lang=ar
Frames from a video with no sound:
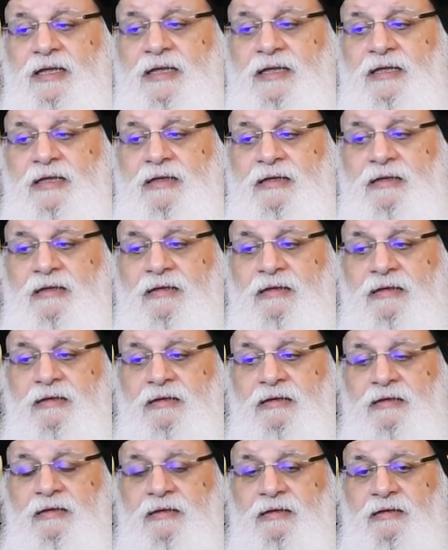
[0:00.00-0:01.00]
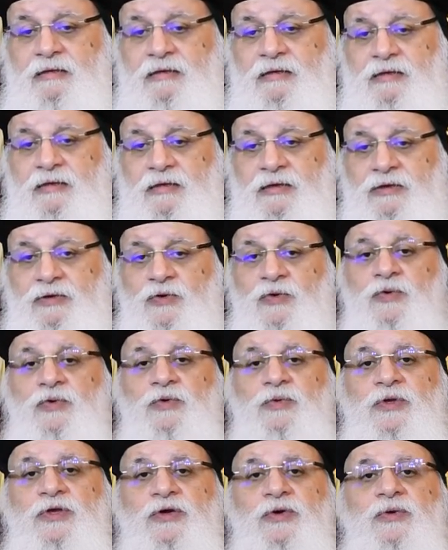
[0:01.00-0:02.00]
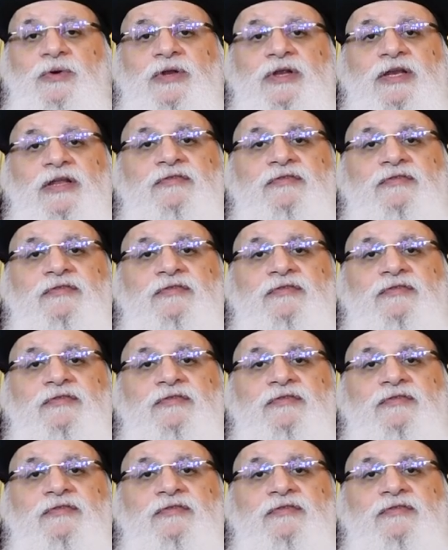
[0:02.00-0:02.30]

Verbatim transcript: آه، يروي كل